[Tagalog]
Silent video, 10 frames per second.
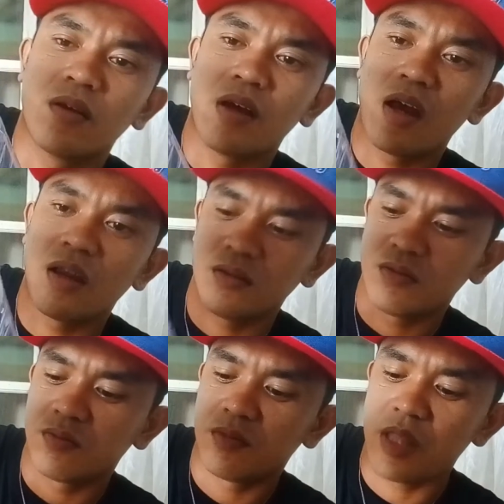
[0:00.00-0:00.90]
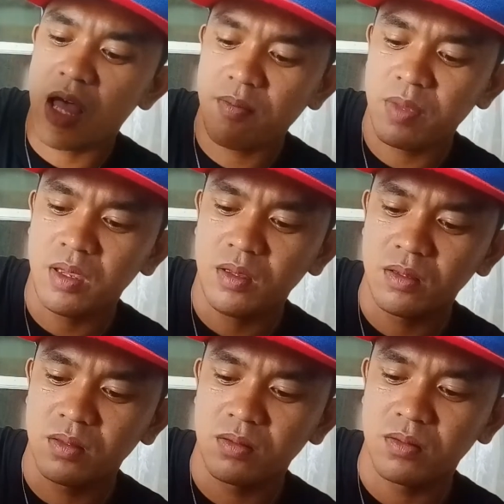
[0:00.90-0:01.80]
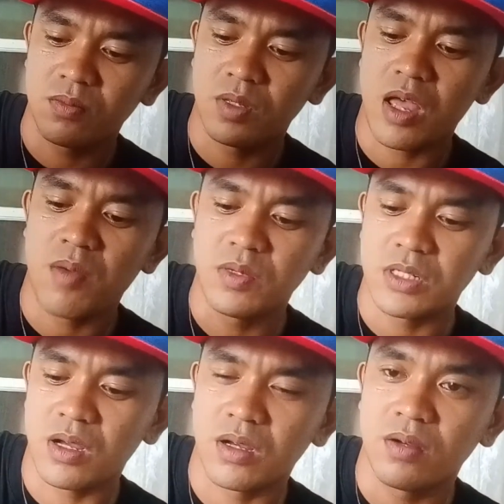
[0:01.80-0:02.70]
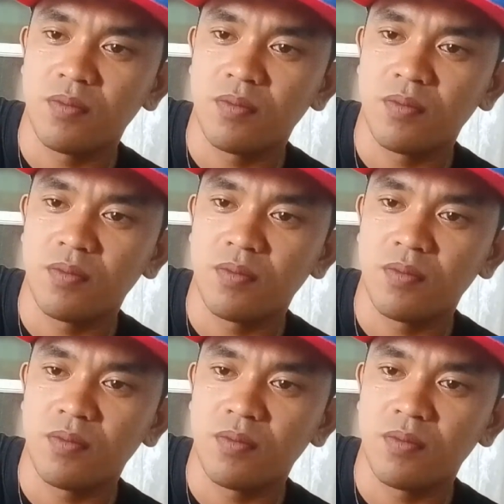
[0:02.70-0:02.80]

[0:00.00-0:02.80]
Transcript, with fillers: ayan, madami madami siyang